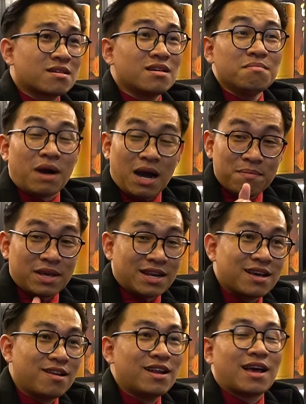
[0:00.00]
Cứ mở miệng
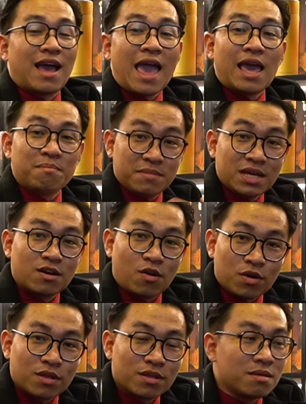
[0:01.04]
ra cái đó là em biết
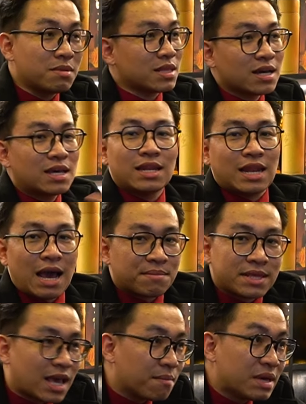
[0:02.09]
rồi, nhưng mà tới khi làm
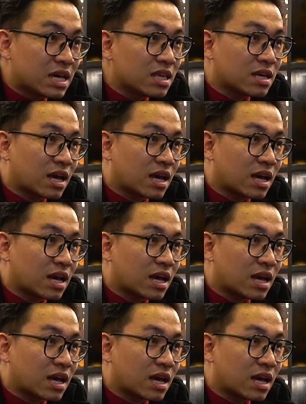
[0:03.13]
thì chả biết cái gì